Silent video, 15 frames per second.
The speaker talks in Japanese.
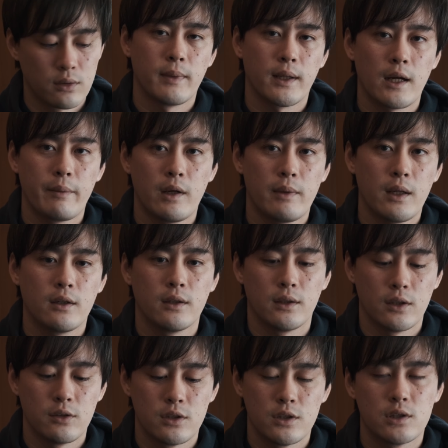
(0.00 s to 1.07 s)
まあ、カメラバッグなん
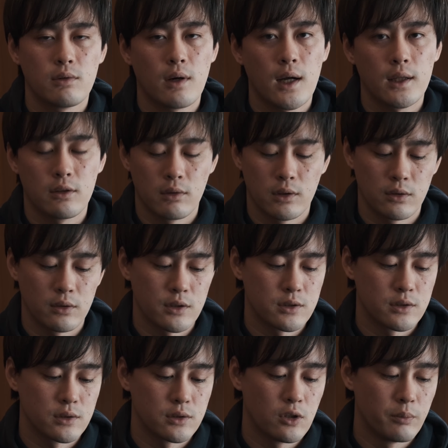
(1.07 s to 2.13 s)
で、実はって言われるとね、
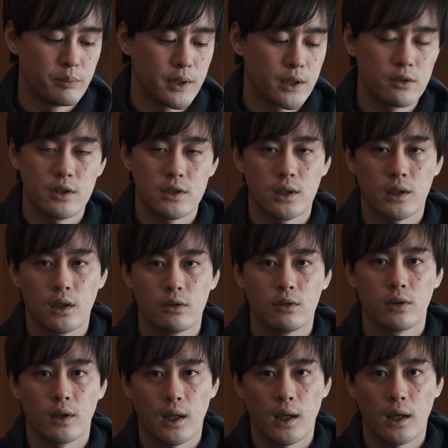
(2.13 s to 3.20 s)
すごいびっくりされる
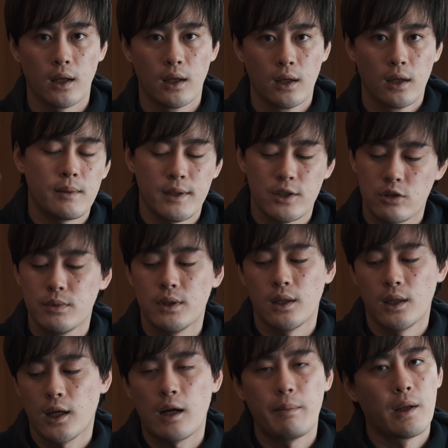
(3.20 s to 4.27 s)
ので、まあ、趣味で
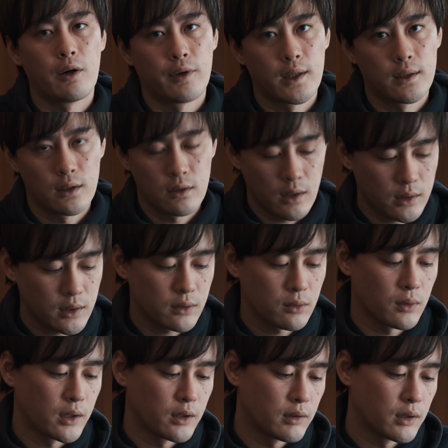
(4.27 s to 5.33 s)
ね、カメラをやってる方と
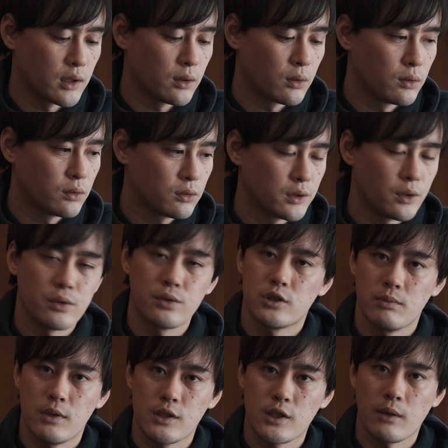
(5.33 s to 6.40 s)
かにはね、本当にお勧
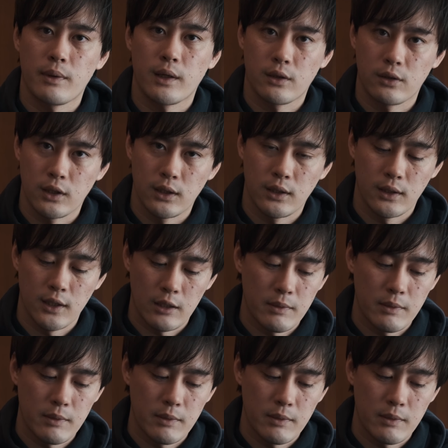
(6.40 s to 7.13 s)
めしたいバッグになり